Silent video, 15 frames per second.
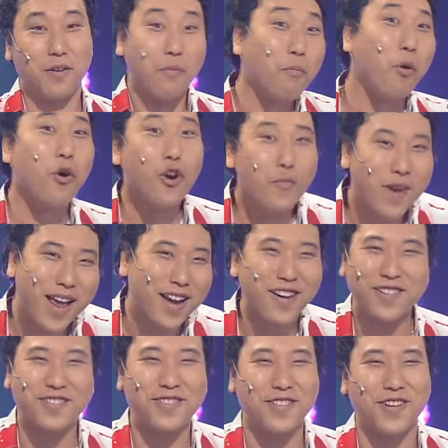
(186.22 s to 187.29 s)

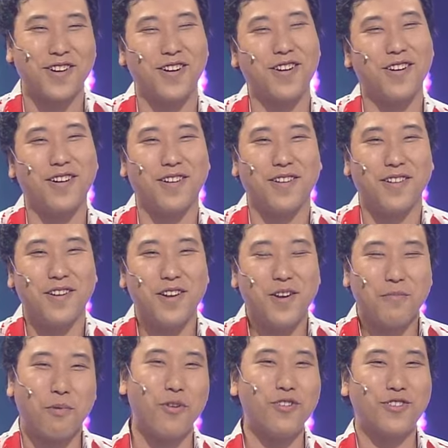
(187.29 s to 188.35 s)
볼매거든요.
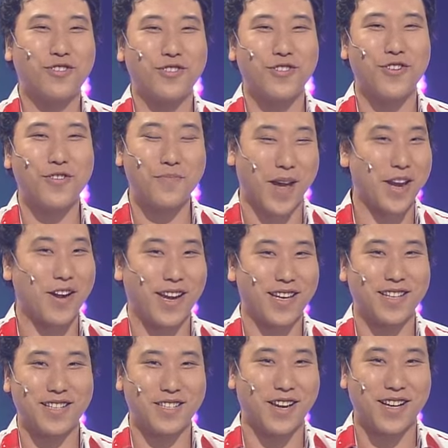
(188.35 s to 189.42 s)
볼수록 매력
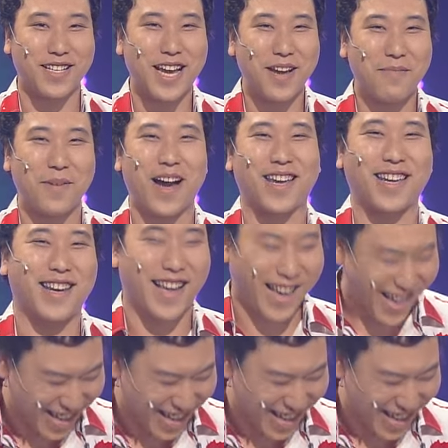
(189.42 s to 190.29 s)
있는 여자? 막 이래.